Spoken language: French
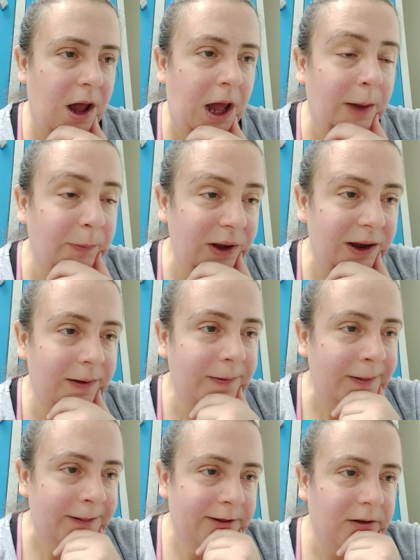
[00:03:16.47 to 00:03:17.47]
après,
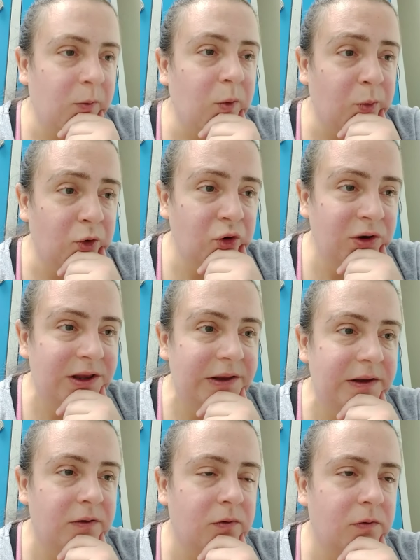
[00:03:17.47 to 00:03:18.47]
à un moment donné,